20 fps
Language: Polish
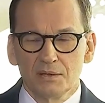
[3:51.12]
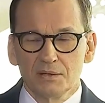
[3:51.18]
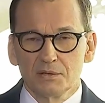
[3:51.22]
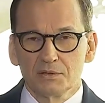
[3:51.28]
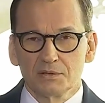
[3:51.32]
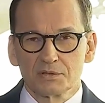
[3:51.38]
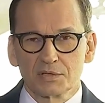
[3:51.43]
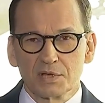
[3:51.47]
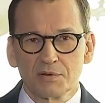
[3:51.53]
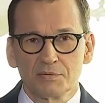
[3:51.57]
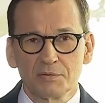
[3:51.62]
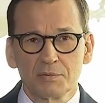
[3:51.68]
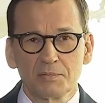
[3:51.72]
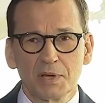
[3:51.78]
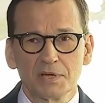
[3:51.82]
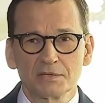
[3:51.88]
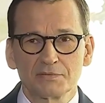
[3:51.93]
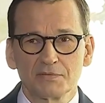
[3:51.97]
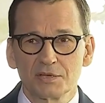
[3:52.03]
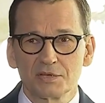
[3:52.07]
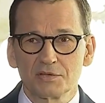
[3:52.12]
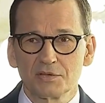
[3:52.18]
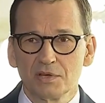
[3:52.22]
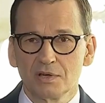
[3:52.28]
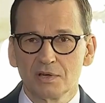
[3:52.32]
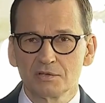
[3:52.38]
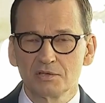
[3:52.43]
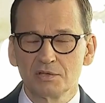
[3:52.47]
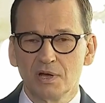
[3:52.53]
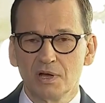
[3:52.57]
Szanowni Państwo,
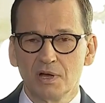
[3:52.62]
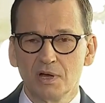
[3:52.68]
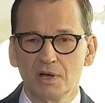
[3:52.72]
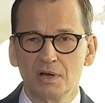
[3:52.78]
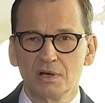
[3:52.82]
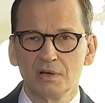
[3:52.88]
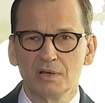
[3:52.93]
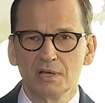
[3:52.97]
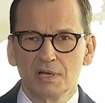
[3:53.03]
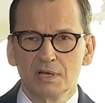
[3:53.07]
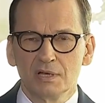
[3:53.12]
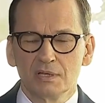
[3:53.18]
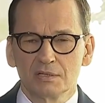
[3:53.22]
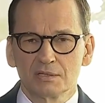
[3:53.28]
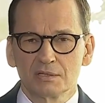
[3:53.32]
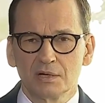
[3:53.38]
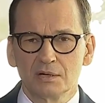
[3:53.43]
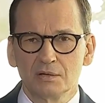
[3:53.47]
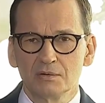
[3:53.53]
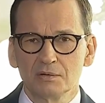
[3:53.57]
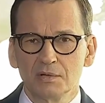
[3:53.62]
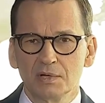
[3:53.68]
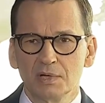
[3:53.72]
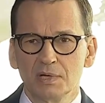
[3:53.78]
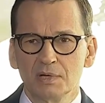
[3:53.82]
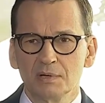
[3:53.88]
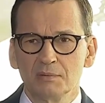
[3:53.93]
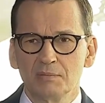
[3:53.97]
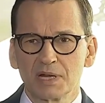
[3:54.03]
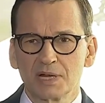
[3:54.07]
jeśli chodzi o tą
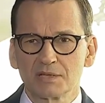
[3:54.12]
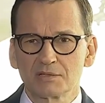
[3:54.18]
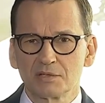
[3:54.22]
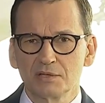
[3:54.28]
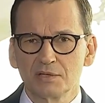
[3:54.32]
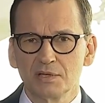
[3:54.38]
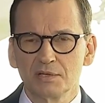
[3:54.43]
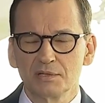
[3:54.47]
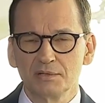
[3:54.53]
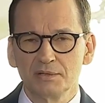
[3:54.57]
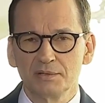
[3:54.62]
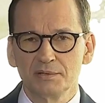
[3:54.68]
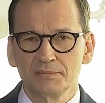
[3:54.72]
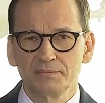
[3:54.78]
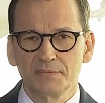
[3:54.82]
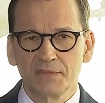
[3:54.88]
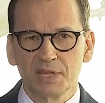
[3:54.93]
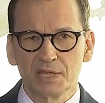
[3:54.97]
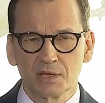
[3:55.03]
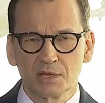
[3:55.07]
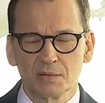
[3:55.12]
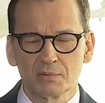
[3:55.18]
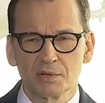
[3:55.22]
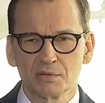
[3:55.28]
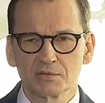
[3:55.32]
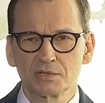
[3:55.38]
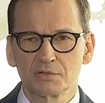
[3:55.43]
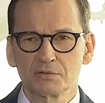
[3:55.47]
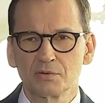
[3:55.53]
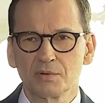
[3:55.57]
e, bardzo nie, nie,
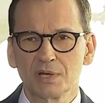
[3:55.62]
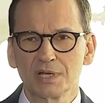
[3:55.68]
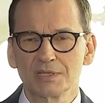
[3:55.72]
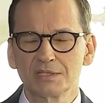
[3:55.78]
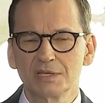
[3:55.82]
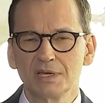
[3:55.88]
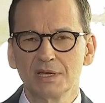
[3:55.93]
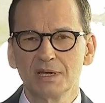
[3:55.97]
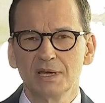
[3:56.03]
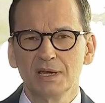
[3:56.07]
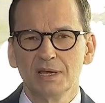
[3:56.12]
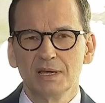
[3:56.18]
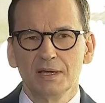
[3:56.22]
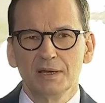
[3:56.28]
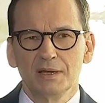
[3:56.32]
niedobrą sytuację